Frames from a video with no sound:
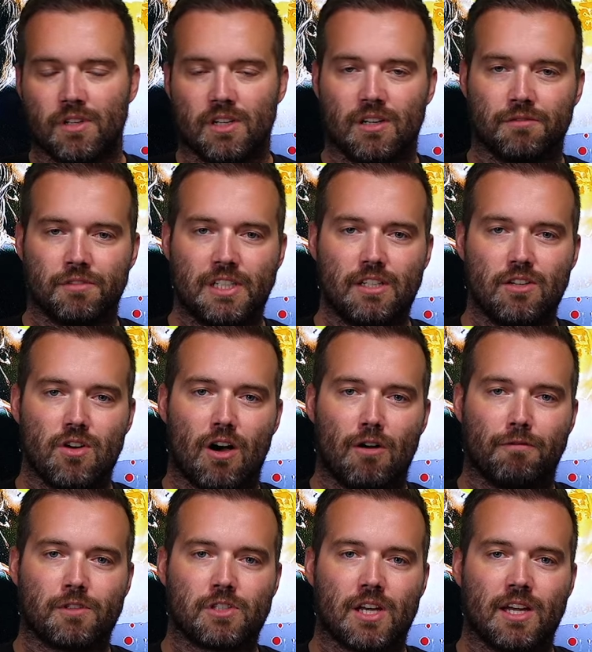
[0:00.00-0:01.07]
äh,
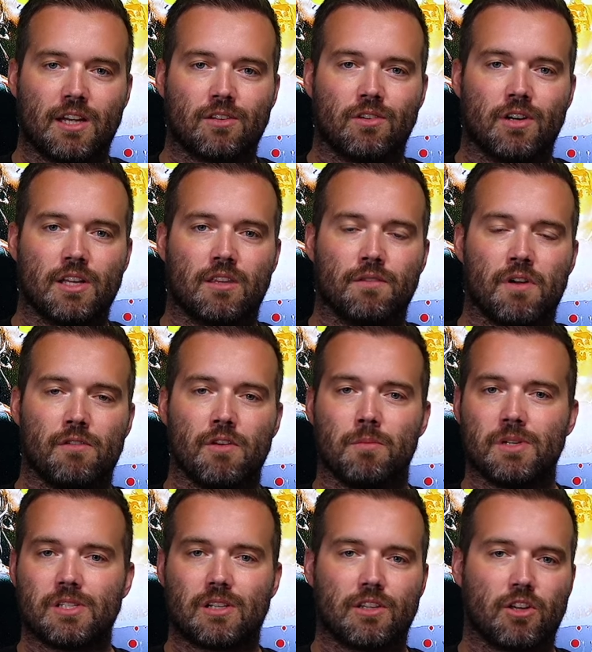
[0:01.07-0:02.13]
Videoaufzeichnung heute, weil wir ein
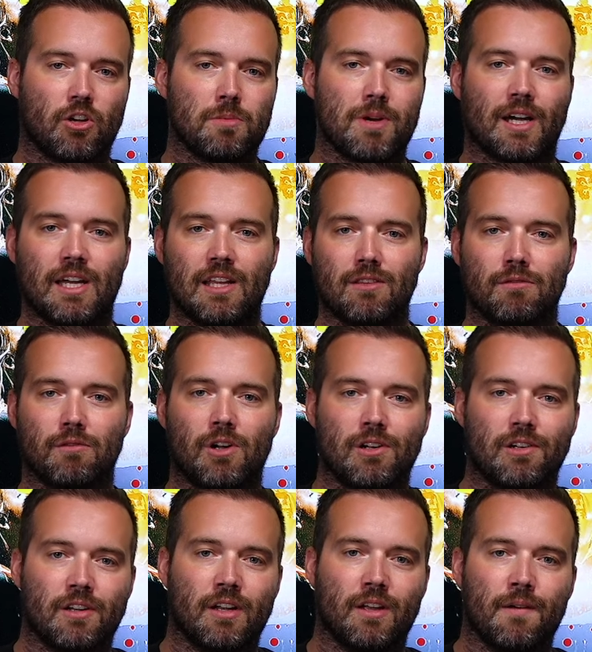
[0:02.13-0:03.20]
bisschen darüber reden
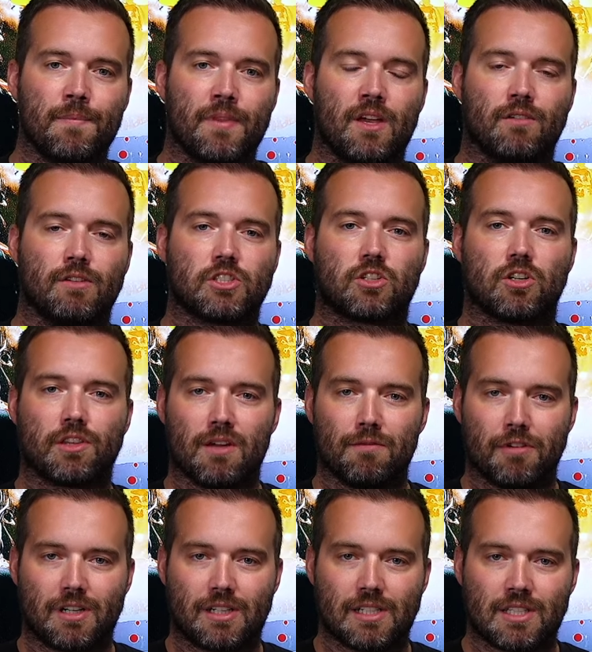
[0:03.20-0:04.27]
wollten, was Gott
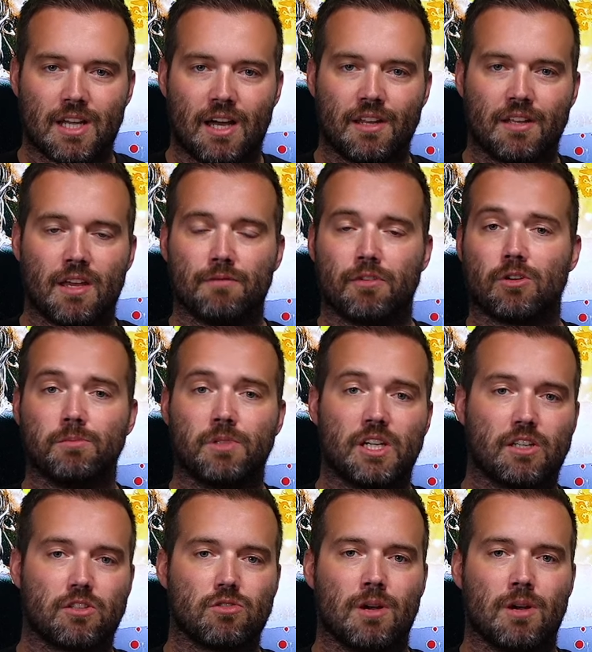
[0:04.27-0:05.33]
einfach getan hat, einfach um dich zu